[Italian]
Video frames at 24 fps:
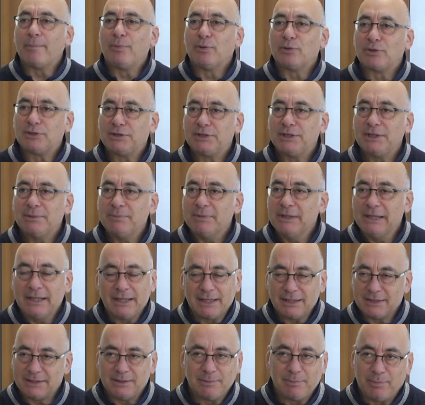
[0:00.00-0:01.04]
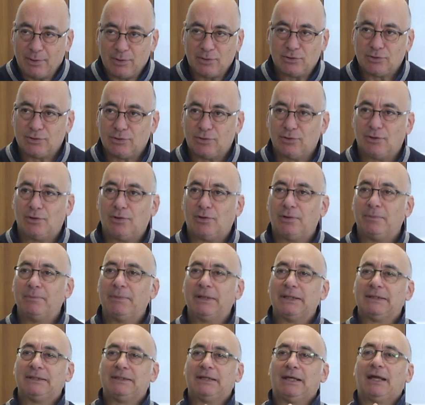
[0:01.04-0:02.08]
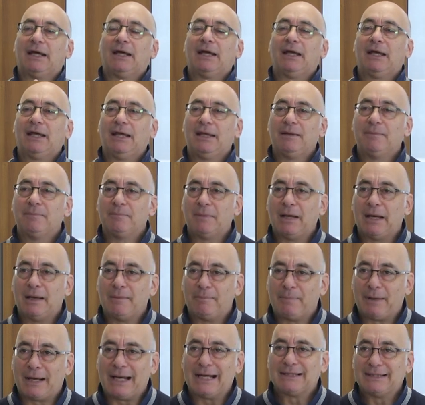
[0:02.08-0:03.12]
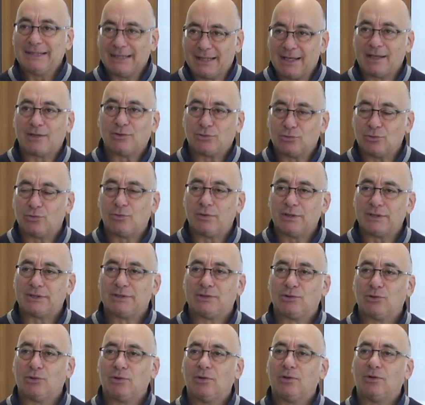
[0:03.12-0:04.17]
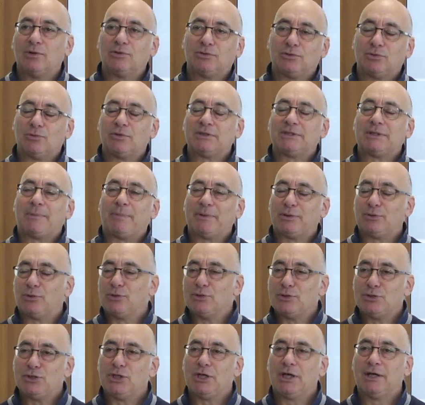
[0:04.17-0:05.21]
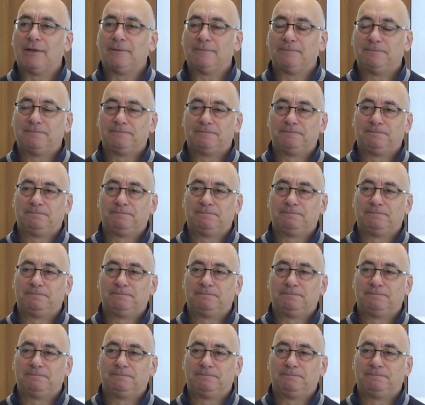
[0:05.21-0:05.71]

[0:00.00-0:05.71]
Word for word: possibili che si possono mettere in pratica su, questo, su questa patologia?